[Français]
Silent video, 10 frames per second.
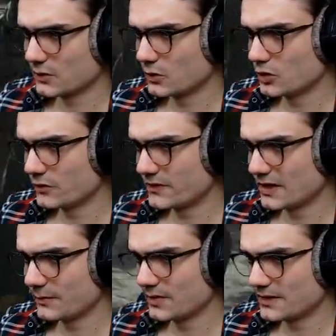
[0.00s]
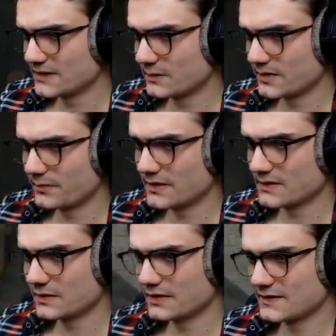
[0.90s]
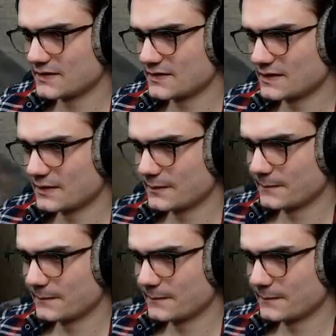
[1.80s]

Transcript: une flair bien placée. Putain, personne a cassé ça.